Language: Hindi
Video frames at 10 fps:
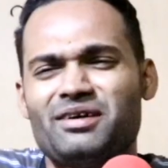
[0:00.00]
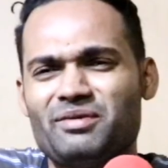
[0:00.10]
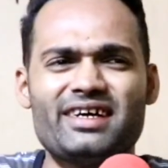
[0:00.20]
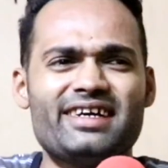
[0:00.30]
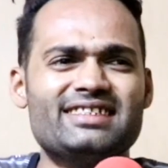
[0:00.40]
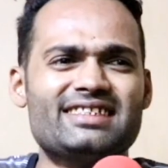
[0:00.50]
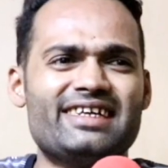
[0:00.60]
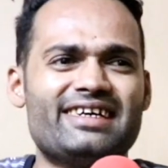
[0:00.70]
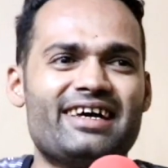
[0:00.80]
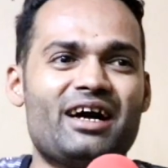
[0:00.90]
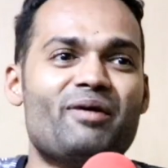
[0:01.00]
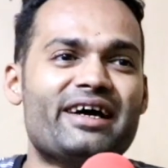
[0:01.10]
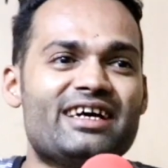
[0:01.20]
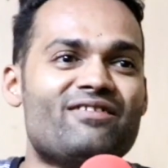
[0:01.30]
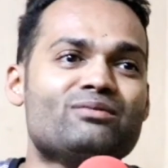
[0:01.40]
गया हमें क्या टेंशन है यार
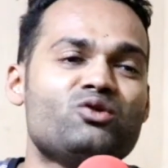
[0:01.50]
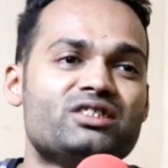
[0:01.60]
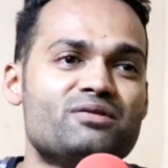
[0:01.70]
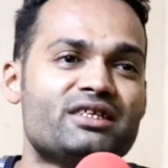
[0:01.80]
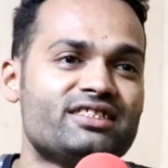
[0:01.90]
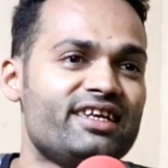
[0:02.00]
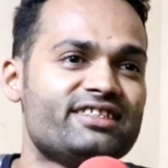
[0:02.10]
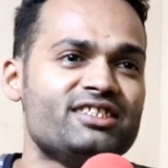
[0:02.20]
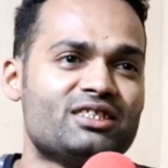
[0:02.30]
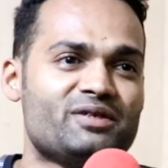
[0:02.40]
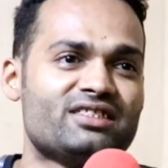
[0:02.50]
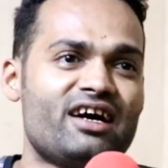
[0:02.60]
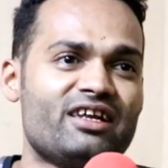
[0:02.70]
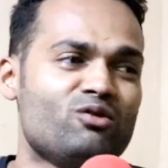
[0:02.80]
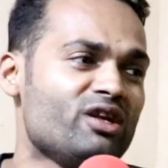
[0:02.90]
हमारी आवाम तो ऐसी माशाला इतनी
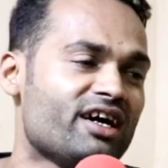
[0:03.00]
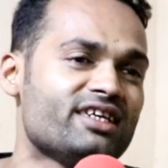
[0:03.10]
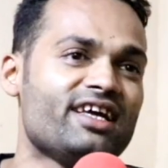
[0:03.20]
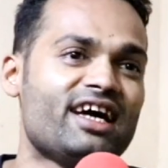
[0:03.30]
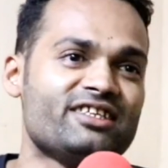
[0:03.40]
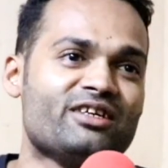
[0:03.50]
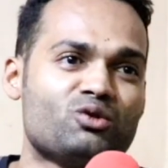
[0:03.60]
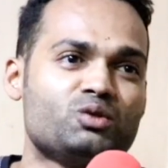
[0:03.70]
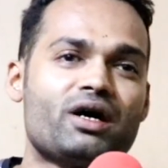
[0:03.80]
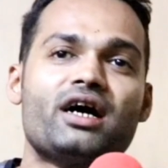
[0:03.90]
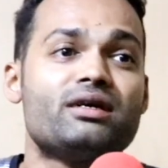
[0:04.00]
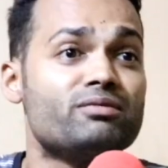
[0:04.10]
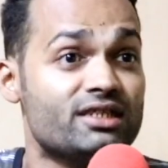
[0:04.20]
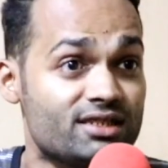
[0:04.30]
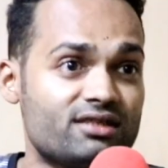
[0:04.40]
समझदार है वो ना घर चलाती है ना कुछ बकायदा
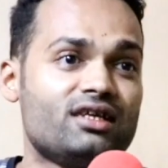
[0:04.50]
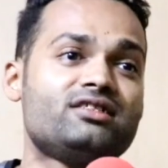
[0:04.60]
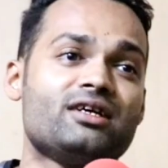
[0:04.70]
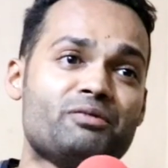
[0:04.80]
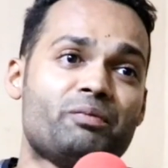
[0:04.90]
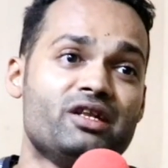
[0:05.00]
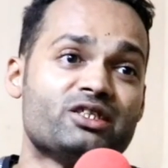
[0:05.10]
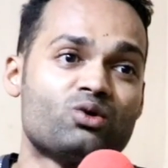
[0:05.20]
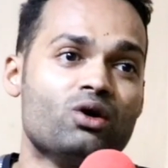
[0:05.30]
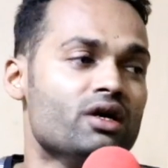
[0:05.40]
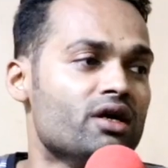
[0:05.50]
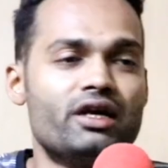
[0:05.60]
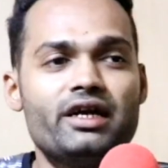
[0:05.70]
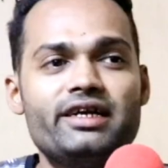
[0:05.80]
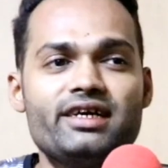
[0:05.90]
इज्जत देती है अपने प्लेयर्स को
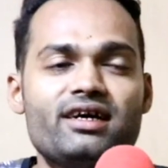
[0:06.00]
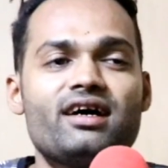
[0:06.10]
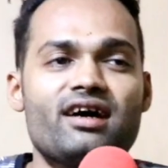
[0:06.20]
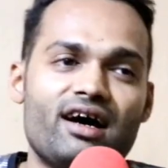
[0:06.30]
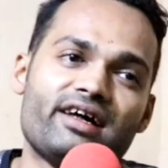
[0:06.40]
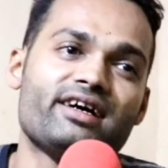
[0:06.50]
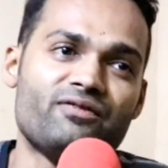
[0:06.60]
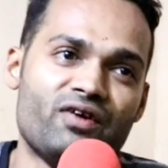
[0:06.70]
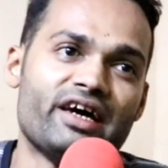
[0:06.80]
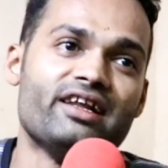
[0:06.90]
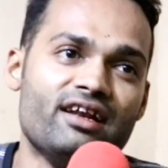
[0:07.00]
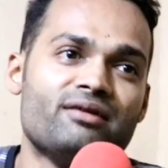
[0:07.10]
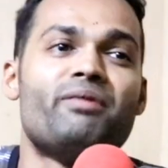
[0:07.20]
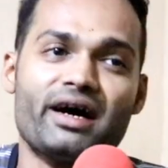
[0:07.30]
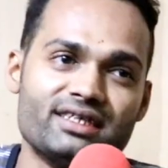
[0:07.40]
इंडियन अगर हार गए फाइनल
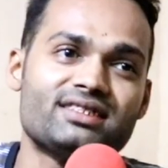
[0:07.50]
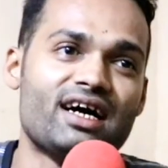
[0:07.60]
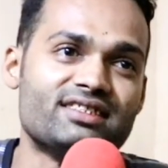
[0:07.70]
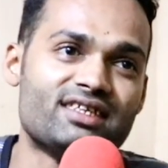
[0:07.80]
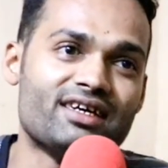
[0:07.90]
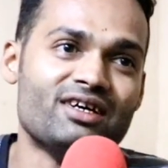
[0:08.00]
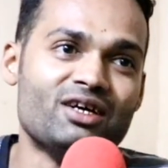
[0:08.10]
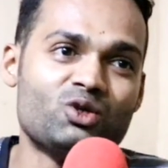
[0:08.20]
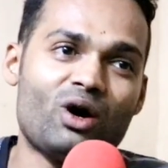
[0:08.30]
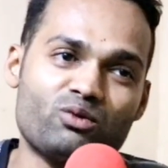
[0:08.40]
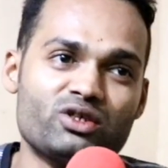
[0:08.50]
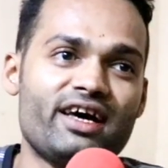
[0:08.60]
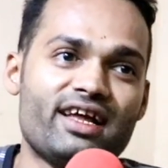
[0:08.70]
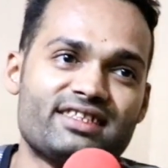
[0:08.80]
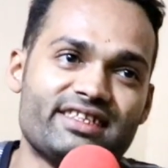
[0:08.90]
पाकिस्तान से तो आपको
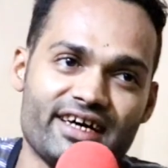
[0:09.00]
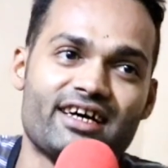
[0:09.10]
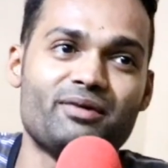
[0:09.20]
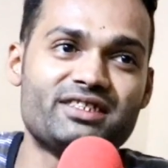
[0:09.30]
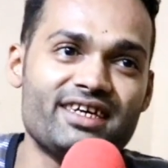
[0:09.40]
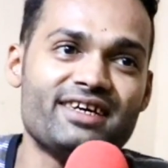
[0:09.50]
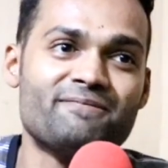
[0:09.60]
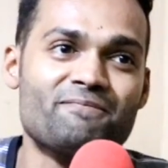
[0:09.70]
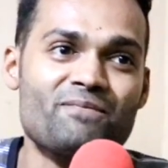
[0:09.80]
क्या लगता है इनके घर बचेंगे